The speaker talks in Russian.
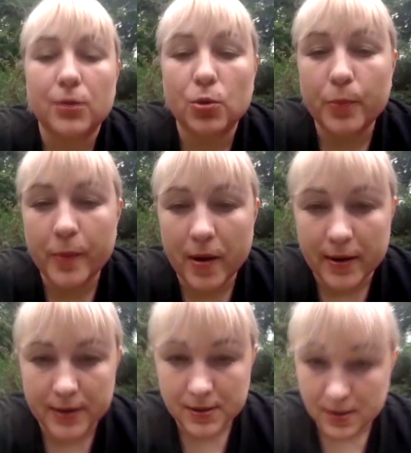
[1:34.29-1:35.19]

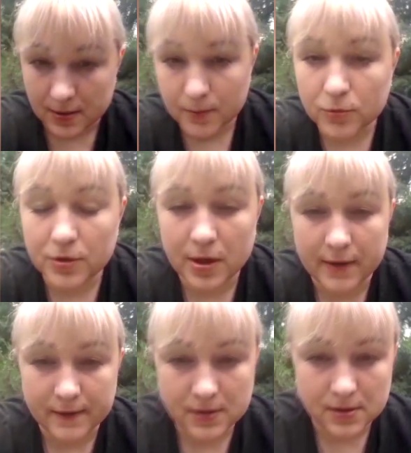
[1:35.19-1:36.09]
Купается, ему
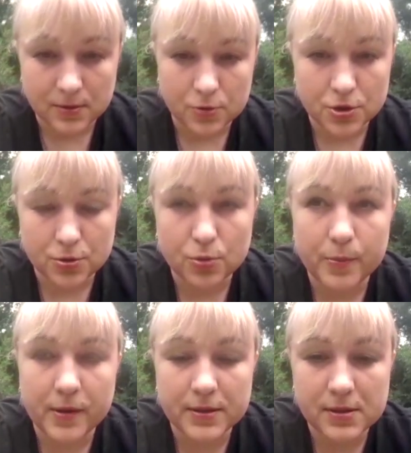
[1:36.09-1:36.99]
нравится очень
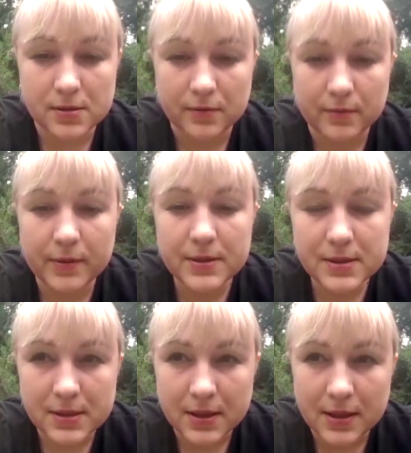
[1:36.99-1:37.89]
купаться в
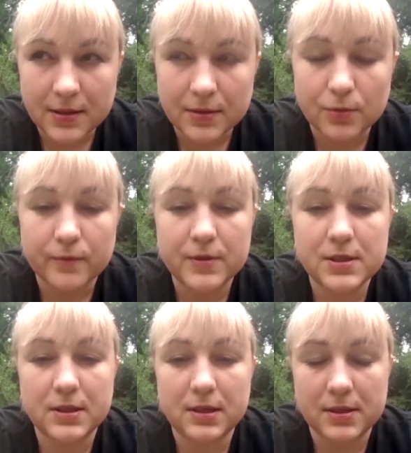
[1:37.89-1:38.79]
бассейне, он
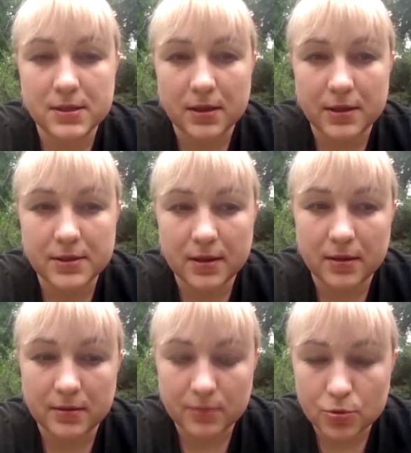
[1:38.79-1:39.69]
веселится,
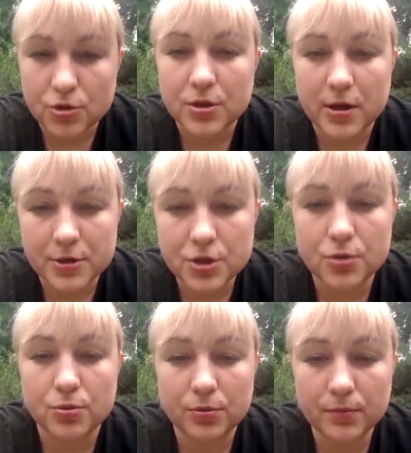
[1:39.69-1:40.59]
хотя тоже
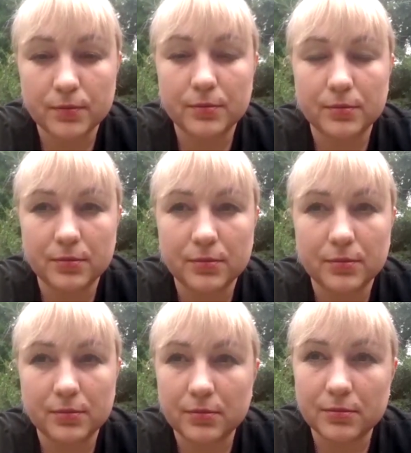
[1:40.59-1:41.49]
раньше он
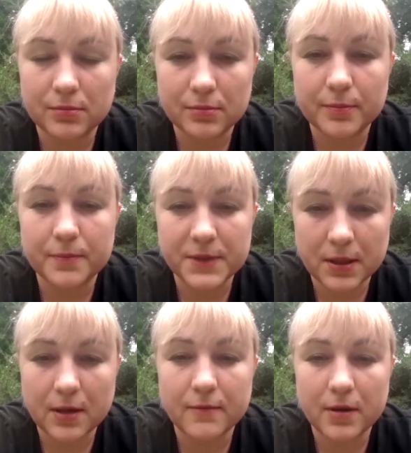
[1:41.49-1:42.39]

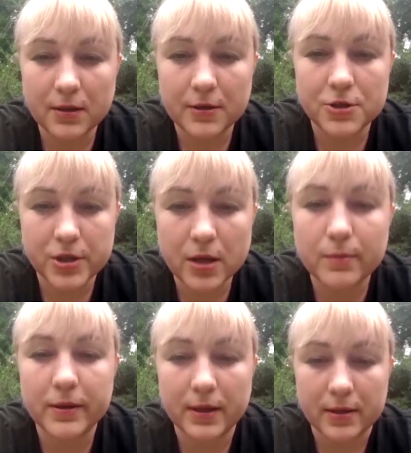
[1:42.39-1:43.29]
психовал, кричал,
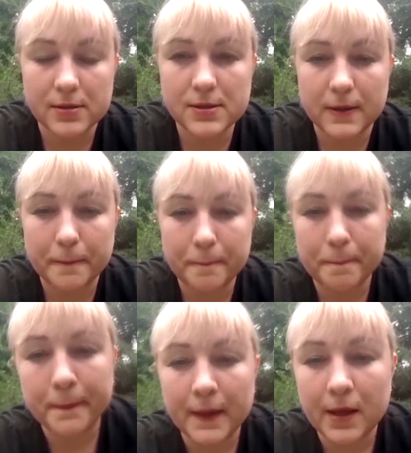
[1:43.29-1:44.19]
боялся.
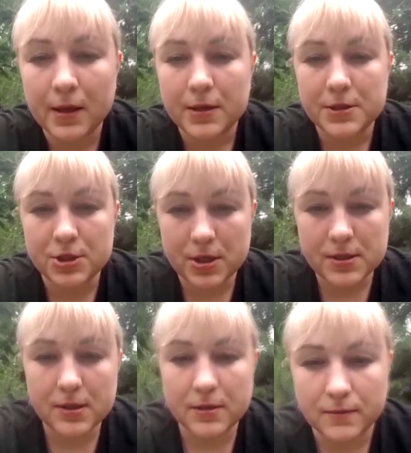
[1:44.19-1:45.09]
Сейчас
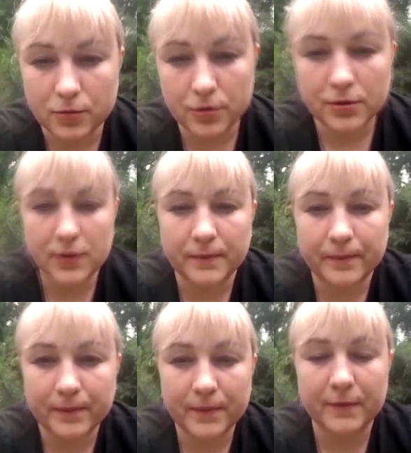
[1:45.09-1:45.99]
для него это
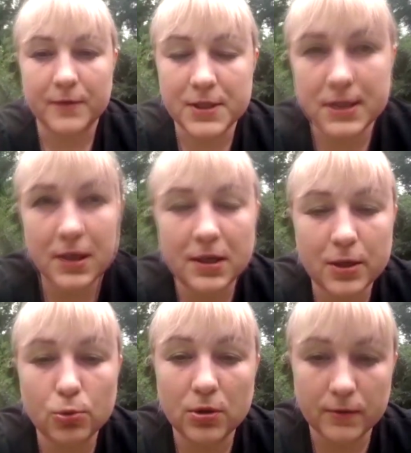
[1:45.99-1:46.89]
веселье
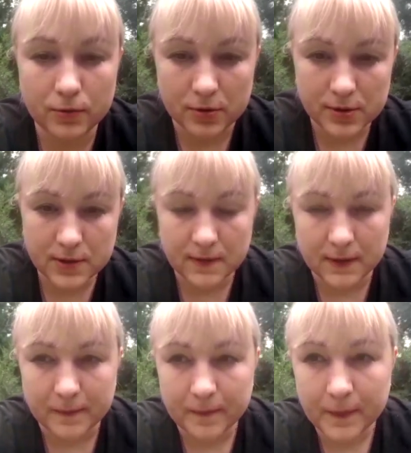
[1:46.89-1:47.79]
и удовольствие.